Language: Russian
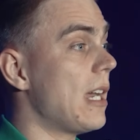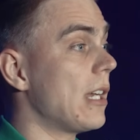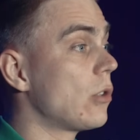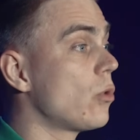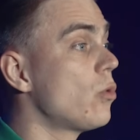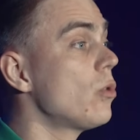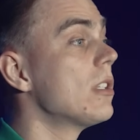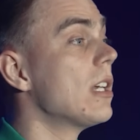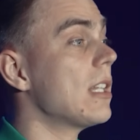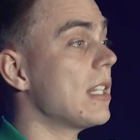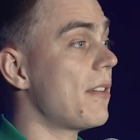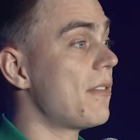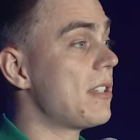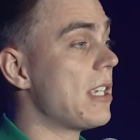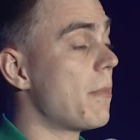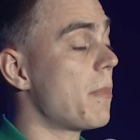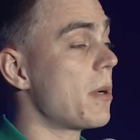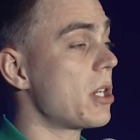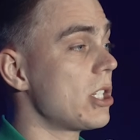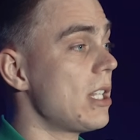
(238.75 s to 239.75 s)
откуда она
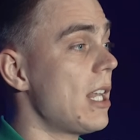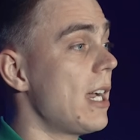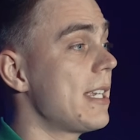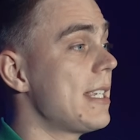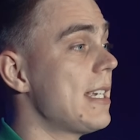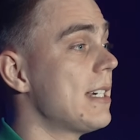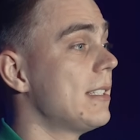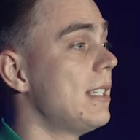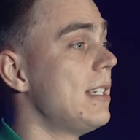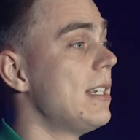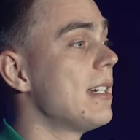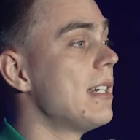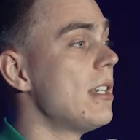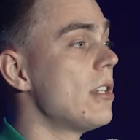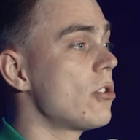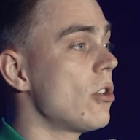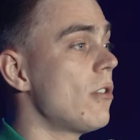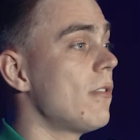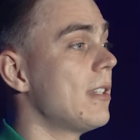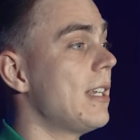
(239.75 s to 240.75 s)
вся пошла, где она
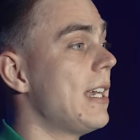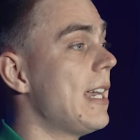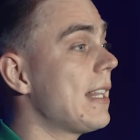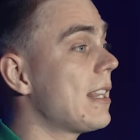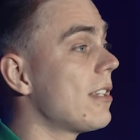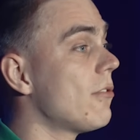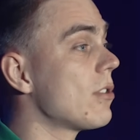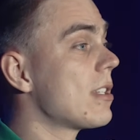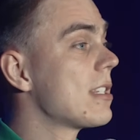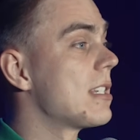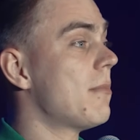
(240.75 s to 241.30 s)
легализована, это вот